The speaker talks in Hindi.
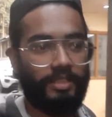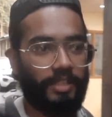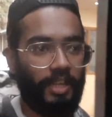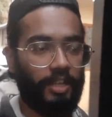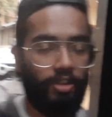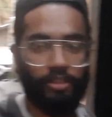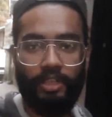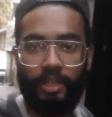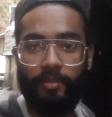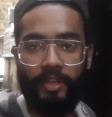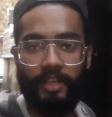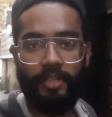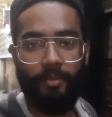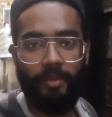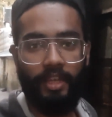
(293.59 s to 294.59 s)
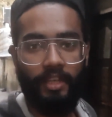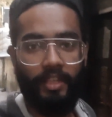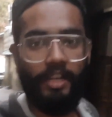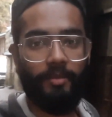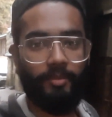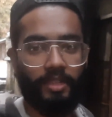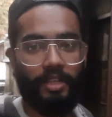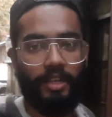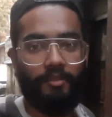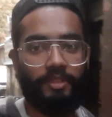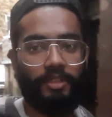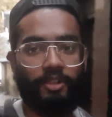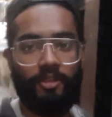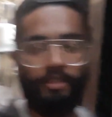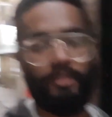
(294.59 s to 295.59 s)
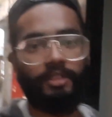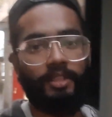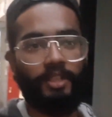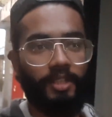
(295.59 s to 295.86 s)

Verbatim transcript: अच्छा है और कम रेट में है यहाँ पर काफ़ी और